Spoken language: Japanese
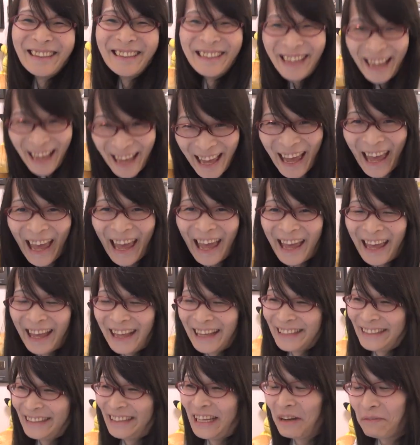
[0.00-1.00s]
ねえ
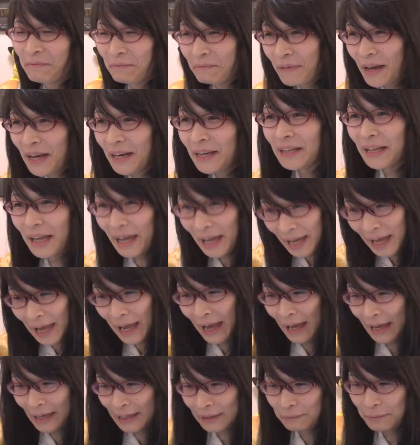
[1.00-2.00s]
やっぱり
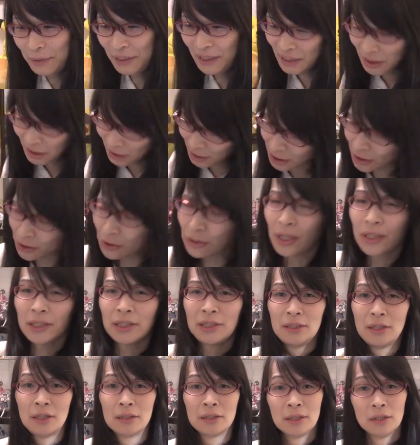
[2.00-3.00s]
ね、p c 9
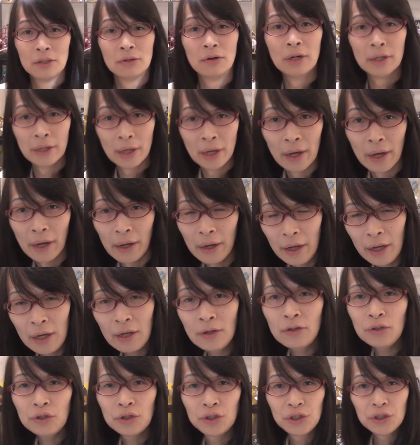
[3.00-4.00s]
8なんていうのはね、
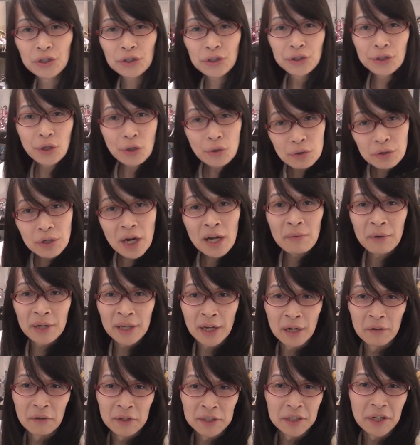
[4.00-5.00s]
F14 ぐらいま
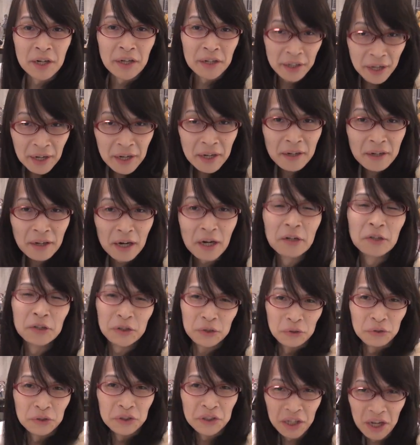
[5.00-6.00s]
でありましたからね。拡
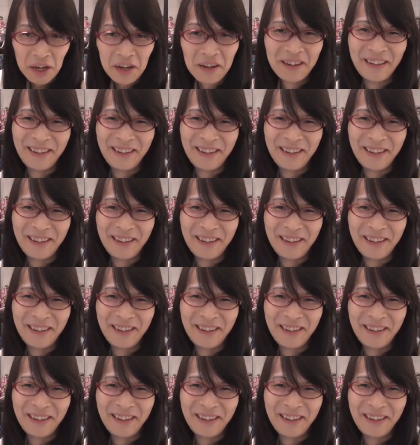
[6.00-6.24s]
張して。